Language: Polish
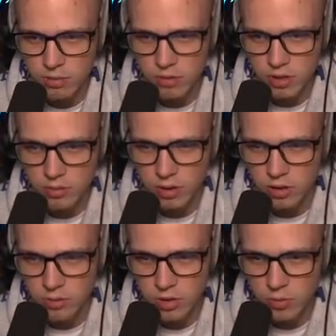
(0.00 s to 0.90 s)
mamy czas, dobra,
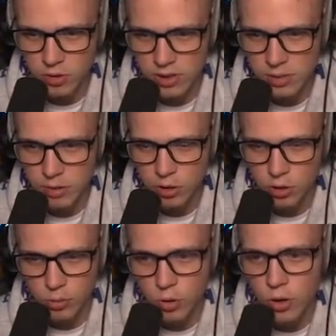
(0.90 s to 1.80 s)
idziemy szybko do następnego
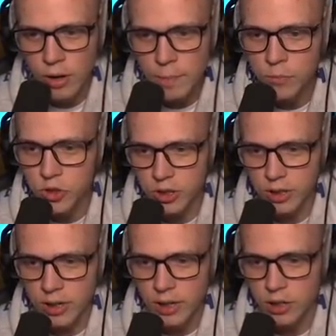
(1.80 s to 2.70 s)
domku,
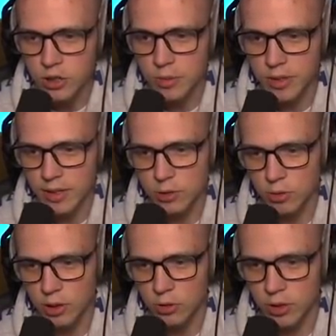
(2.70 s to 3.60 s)
czyli idziemy teraz tutaj do